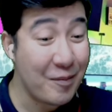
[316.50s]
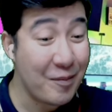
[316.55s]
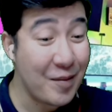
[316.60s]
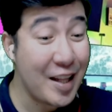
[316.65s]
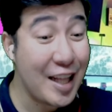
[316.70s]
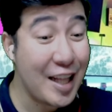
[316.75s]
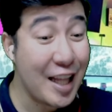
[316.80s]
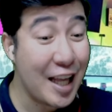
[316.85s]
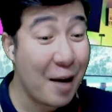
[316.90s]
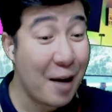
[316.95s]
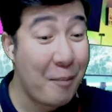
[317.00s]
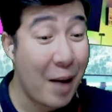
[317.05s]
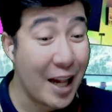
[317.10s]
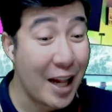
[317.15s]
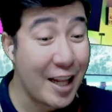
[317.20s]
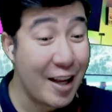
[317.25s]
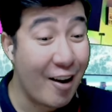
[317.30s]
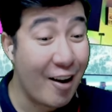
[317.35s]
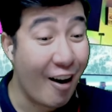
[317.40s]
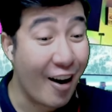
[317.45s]
Hindi ka
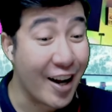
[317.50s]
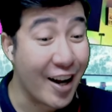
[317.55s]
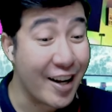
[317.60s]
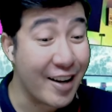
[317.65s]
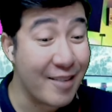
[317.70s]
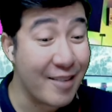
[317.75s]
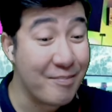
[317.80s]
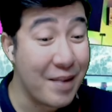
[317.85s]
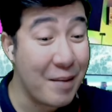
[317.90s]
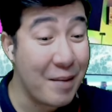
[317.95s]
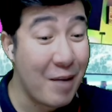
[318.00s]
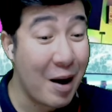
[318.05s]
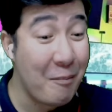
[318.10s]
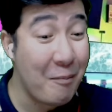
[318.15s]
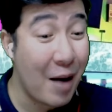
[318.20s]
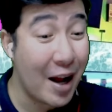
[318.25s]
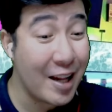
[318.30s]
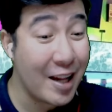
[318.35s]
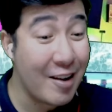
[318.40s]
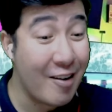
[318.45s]
bodyguard. May mga
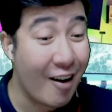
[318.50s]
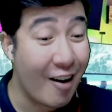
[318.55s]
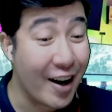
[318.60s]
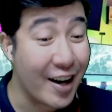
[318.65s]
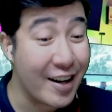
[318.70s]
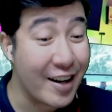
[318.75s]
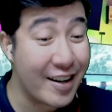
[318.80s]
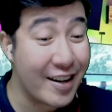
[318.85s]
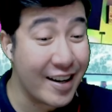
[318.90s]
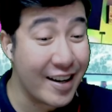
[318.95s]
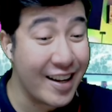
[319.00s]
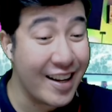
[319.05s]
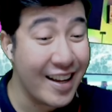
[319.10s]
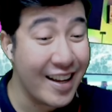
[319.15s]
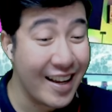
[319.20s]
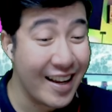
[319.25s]
bodyguard.